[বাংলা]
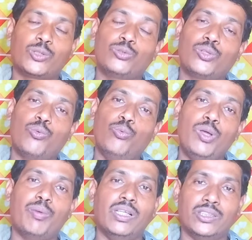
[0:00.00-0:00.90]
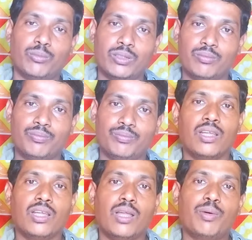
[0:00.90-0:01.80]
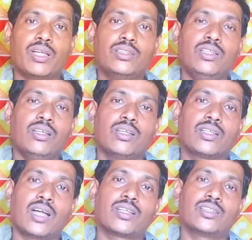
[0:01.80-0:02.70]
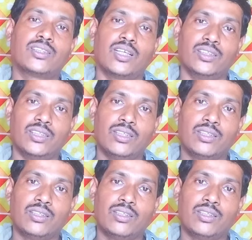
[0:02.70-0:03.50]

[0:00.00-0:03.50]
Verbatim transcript: মাথা যন্ত্রণা উড়ে পালিয়ে যাবে এবারে আসি ক্যাকটাস ক্লান্টি